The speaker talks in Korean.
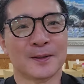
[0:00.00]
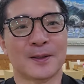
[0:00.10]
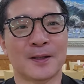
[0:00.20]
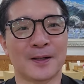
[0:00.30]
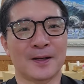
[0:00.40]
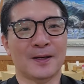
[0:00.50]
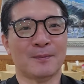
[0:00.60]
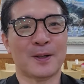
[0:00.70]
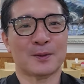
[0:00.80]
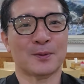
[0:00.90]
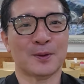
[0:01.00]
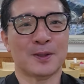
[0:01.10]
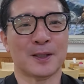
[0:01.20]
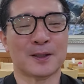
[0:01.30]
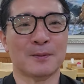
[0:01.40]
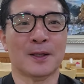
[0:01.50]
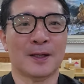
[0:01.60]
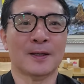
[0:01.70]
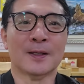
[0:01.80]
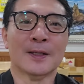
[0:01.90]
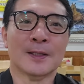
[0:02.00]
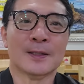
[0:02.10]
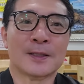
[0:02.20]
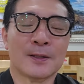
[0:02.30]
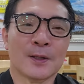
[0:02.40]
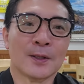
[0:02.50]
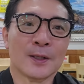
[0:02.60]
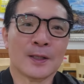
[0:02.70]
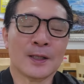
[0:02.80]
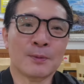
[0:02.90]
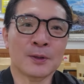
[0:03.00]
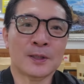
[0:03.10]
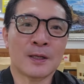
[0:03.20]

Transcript: 자, 박수를 치겠습니다. 이번